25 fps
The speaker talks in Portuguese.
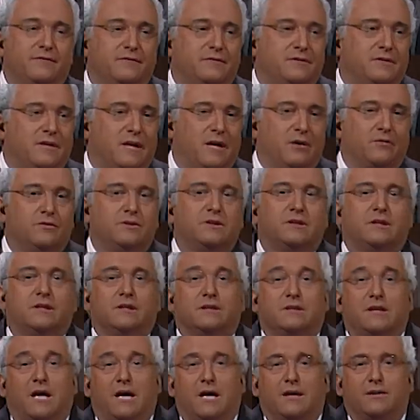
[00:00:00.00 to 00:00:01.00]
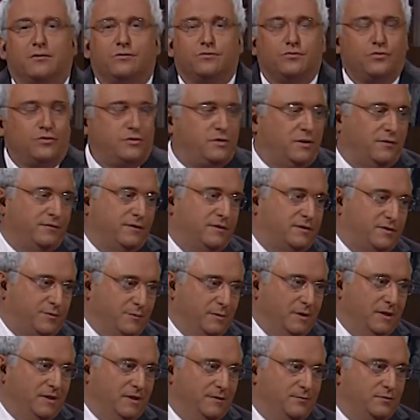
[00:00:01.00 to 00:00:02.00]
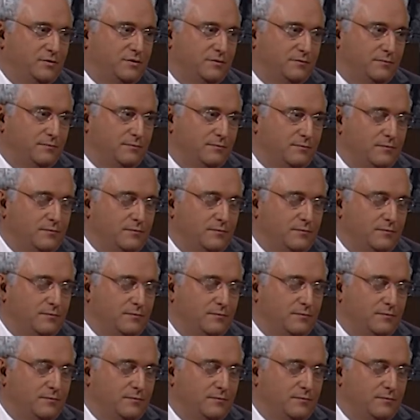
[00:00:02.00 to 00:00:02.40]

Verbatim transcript: serão decretados os serviços mínimos.